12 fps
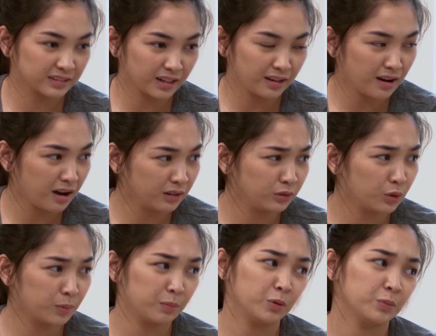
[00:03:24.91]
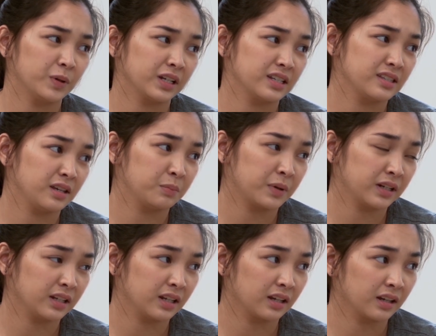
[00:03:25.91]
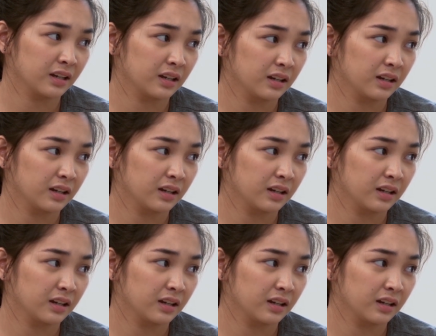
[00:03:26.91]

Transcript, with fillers: Kailangan ko pa pong pag-isipan eh.